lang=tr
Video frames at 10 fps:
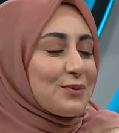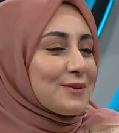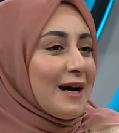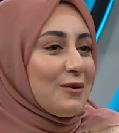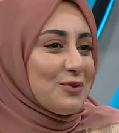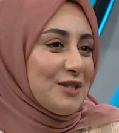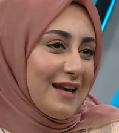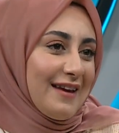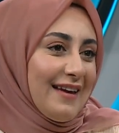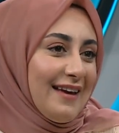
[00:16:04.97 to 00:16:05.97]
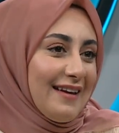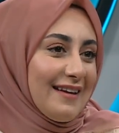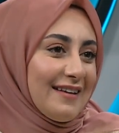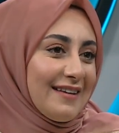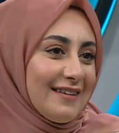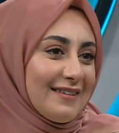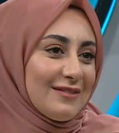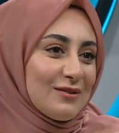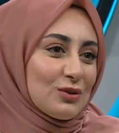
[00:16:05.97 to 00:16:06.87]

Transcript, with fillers: su güzel bir hmm. şey e,